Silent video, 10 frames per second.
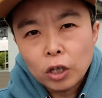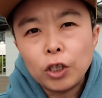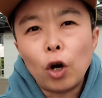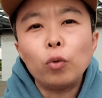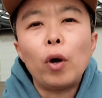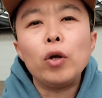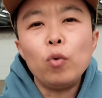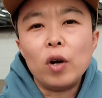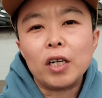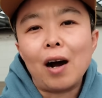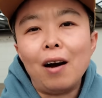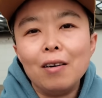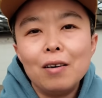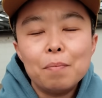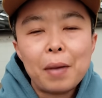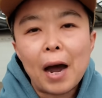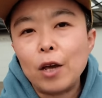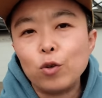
焦段越长，拍